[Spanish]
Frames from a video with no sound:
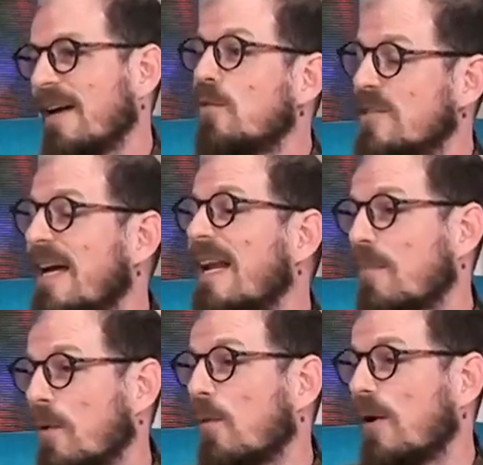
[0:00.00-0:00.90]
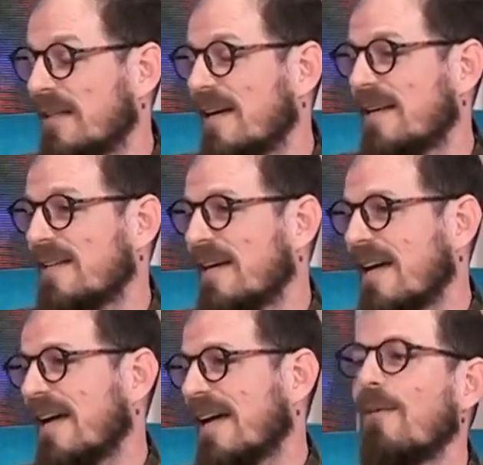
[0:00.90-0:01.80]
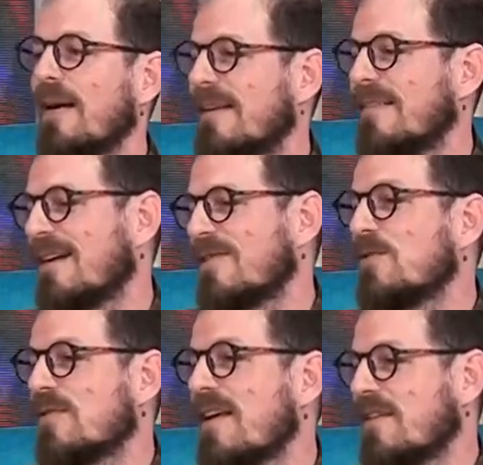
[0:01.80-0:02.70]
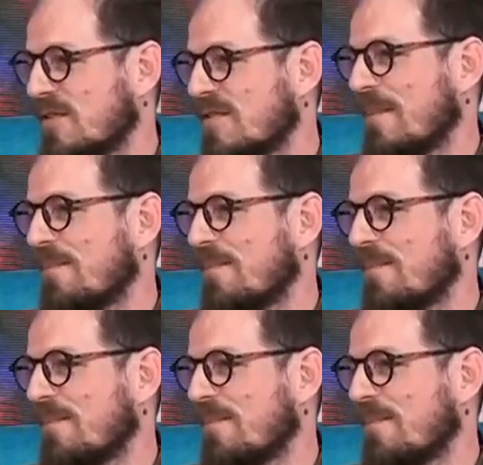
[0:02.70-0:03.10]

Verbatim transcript: en muchas de las propuestas que van a estar sucediéndose